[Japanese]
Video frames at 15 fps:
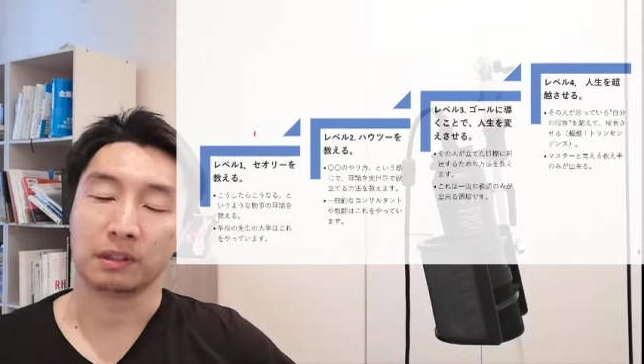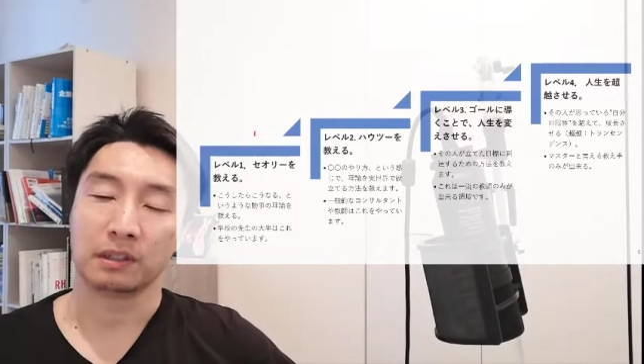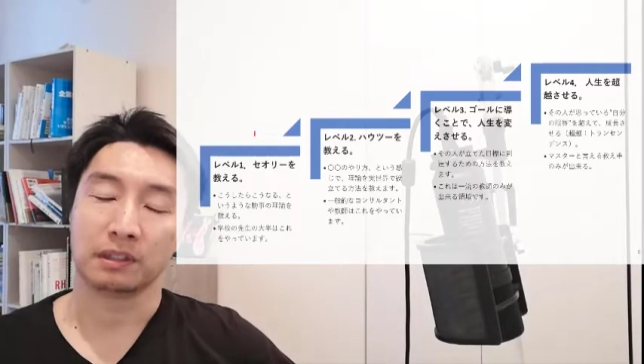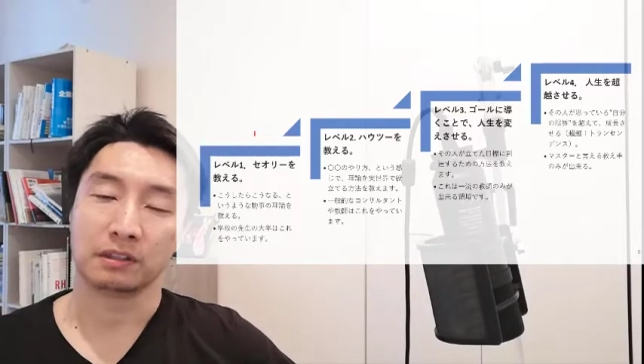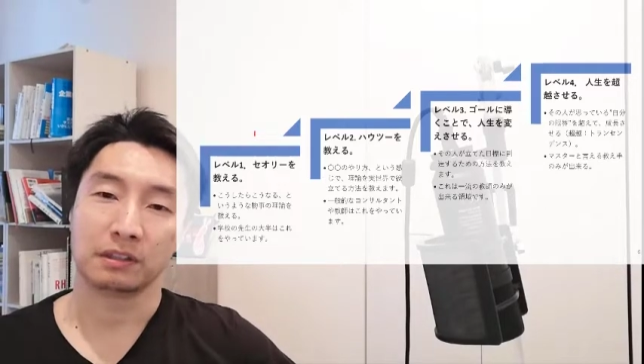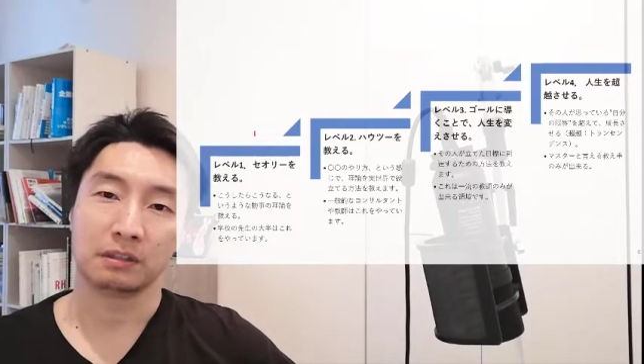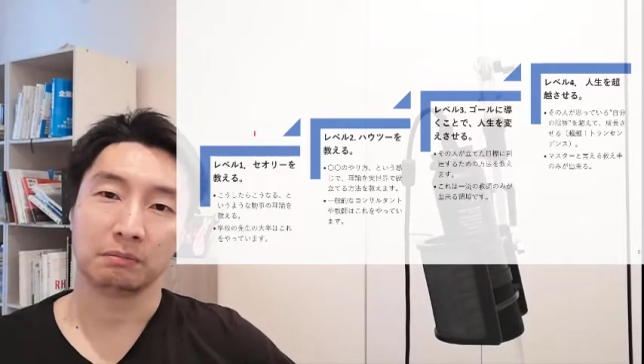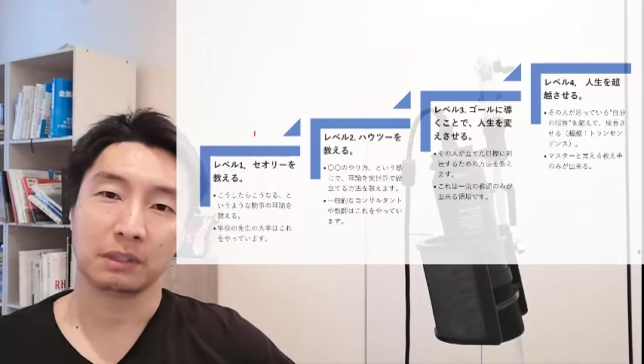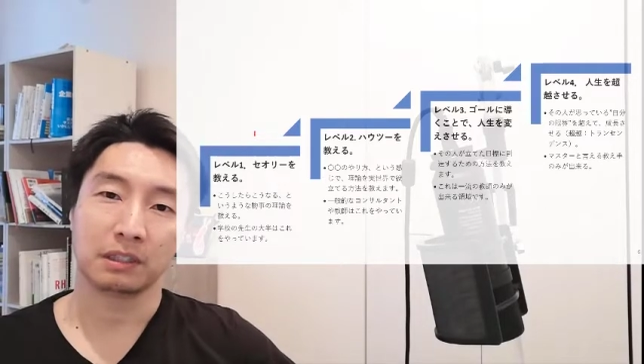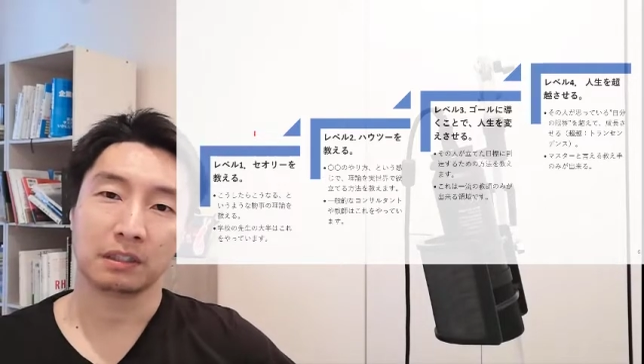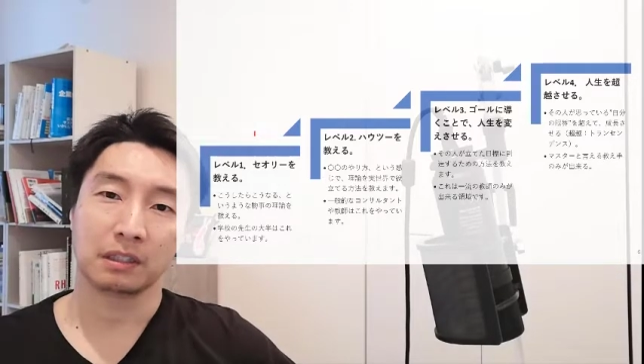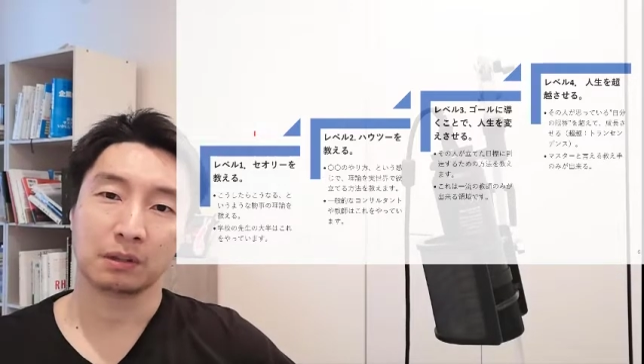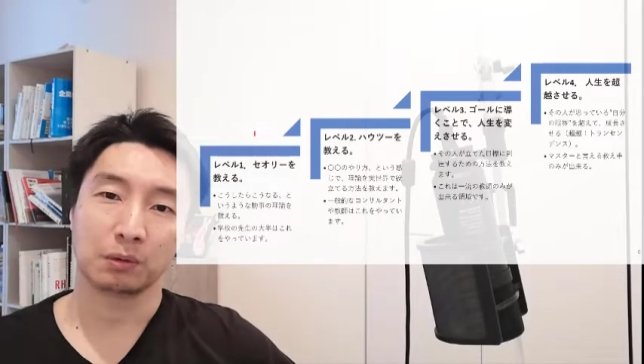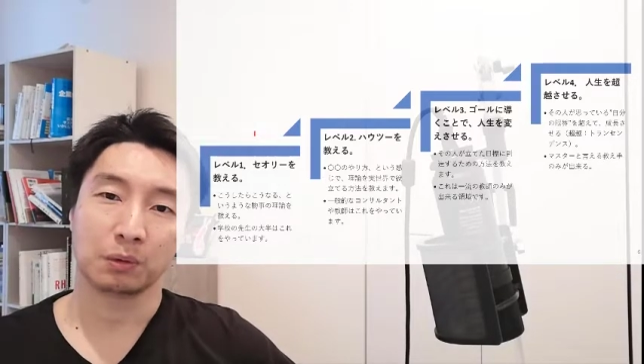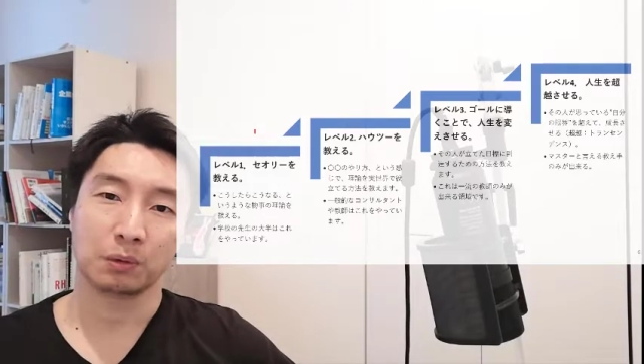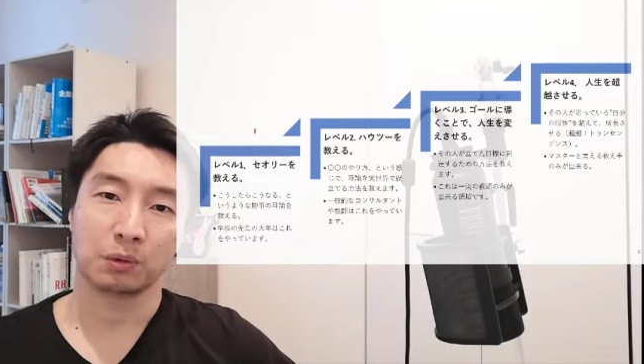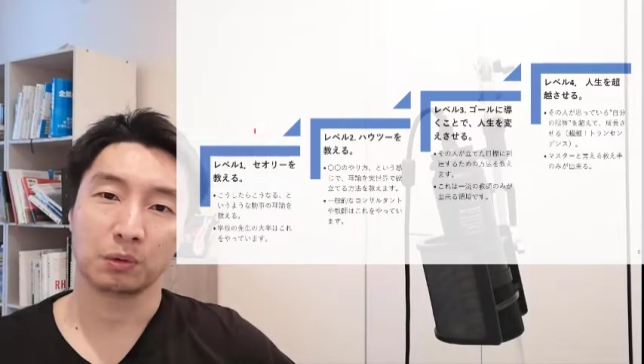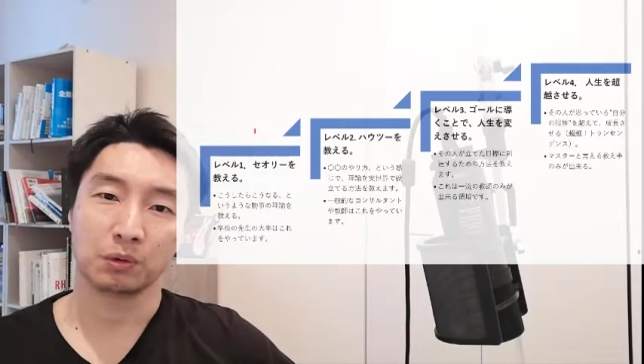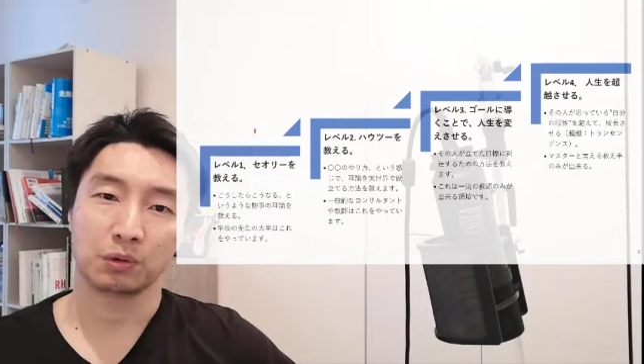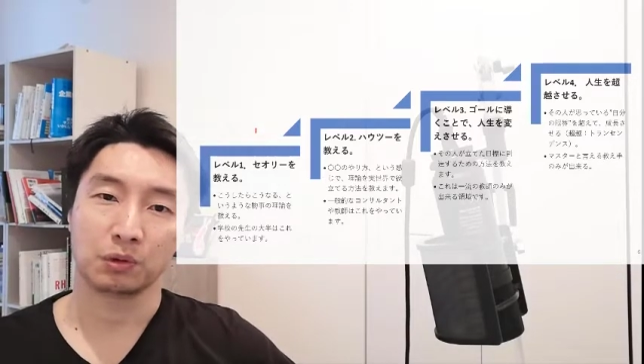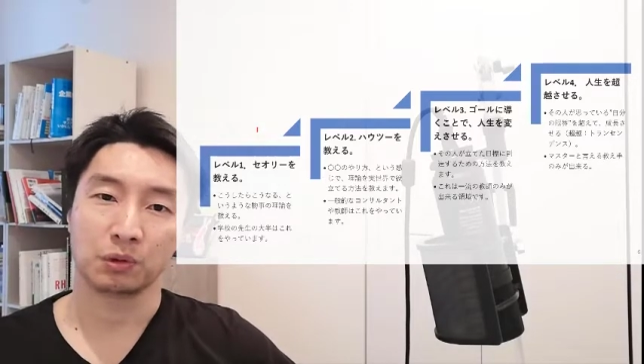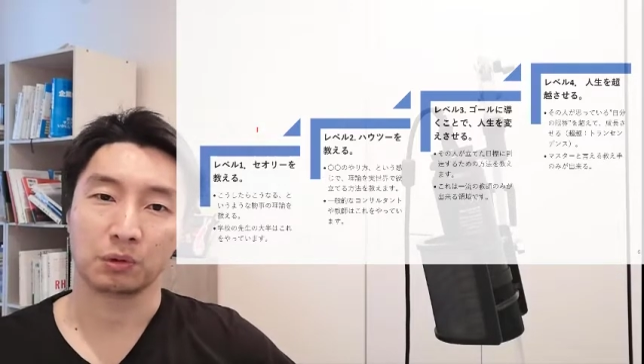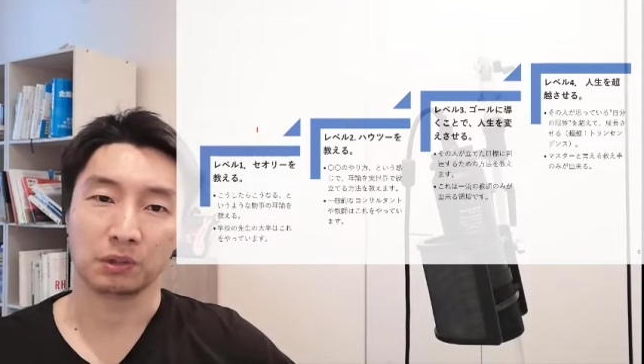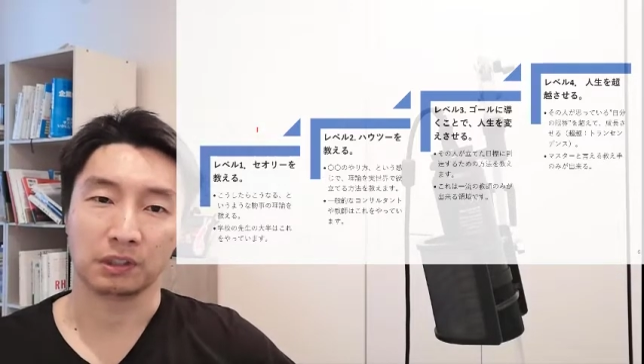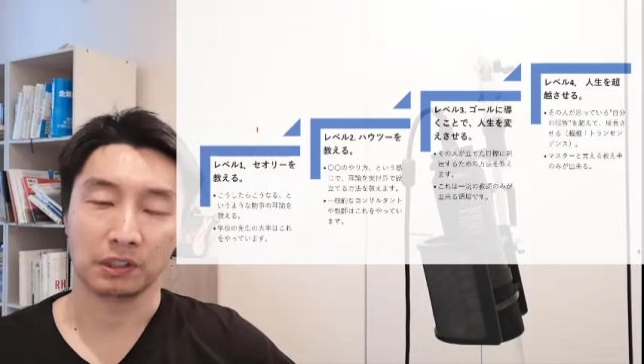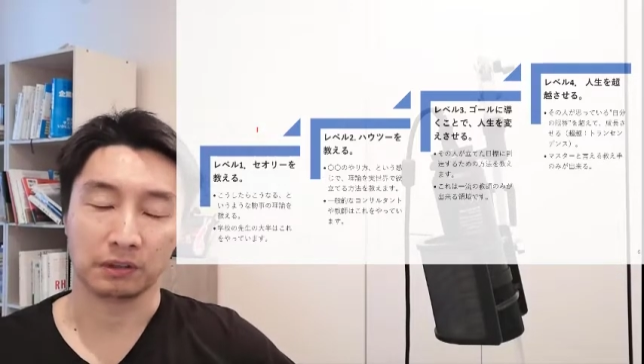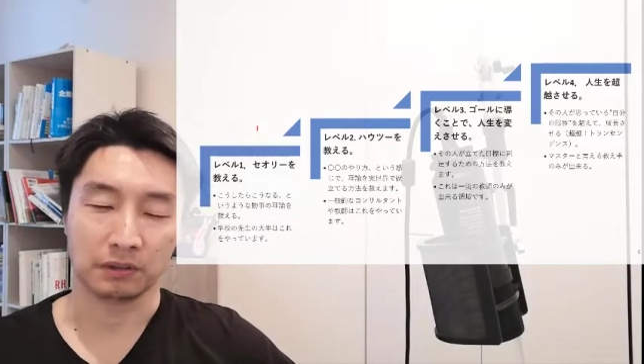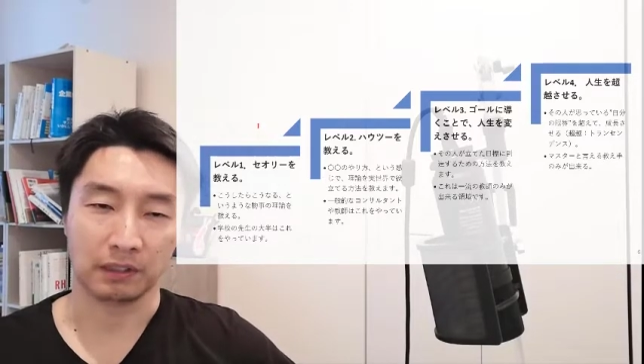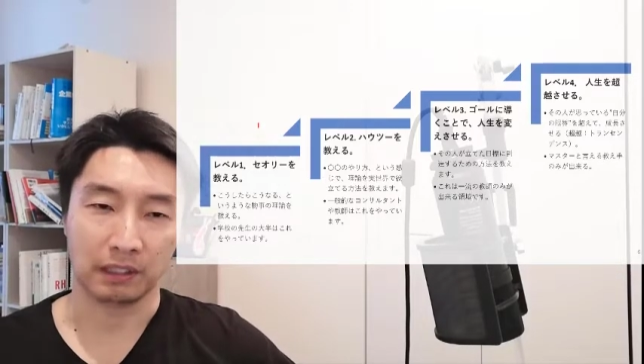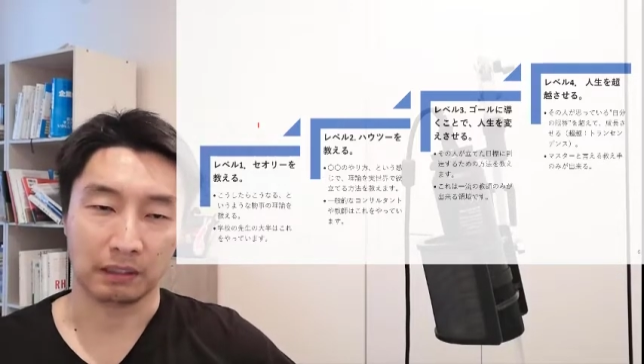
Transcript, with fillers: 始めた当初にです